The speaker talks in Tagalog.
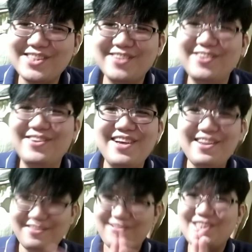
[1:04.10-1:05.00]
So,
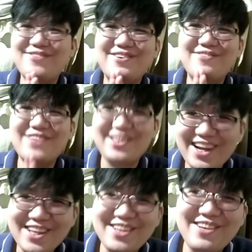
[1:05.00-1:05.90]
please po
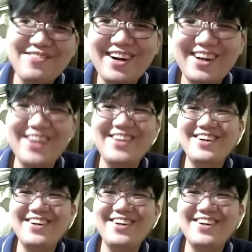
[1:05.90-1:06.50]
patawarin niyo na po ako.